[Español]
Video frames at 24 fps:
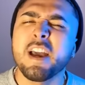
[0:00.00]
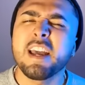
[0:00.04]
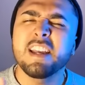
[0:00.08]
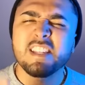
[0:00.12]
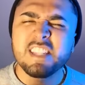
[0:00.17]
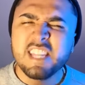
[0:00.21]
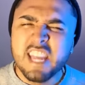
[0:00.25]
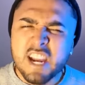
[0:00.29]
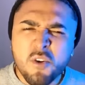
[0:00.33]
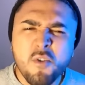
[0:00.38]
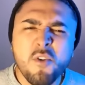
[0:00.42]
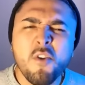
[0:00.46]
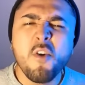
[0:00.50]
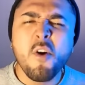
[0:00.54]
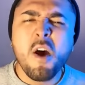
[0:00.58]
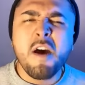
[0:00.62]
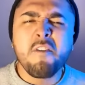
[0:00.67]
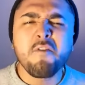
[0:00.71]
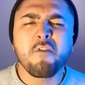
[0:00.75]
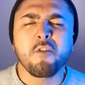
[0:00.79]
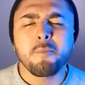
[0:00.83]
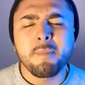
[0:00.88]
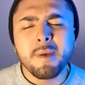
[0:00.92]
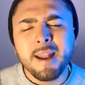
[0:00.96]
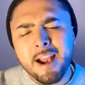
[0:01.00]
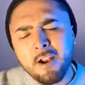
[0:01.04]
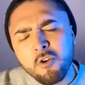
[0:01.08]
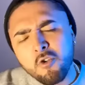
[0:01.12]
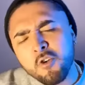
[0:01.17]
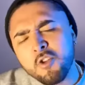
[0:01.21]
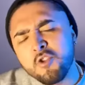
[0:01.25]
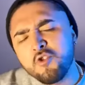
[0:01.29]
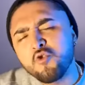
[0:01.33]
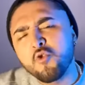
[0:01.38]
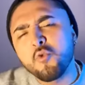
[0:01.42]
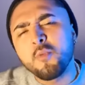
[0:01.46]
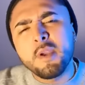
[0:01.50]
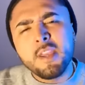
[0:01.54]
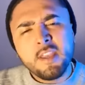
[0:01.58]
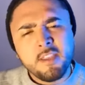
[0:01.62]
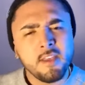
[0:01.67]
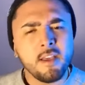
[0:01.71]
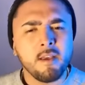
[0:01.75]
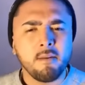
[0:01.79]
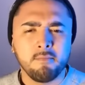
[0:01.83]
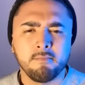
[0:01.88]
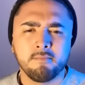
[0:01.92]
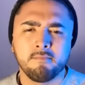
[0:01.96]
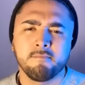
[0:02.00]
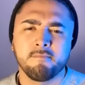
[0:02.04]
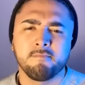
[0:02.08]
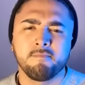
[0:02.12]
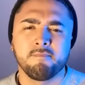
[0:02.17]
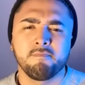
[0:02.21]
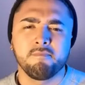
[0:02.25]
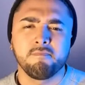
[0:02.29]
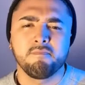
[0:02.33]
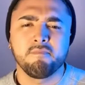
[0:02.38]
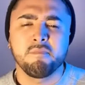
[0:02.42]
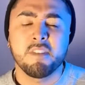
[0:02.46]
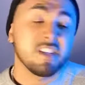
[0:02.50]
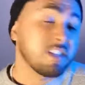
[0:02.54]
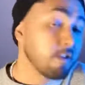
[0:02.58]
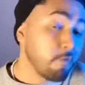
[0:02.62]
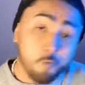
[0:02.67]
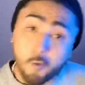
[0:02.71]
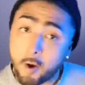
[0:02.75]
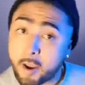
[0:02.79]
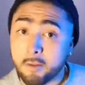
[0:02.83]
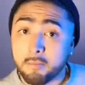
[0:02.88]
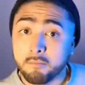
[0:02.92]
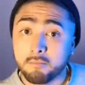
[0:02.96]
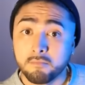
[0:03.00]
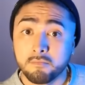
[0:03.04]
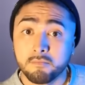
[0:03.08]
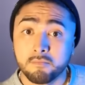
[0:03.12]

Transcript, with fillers: eh, llegó a formar algo en tu vida y se fue.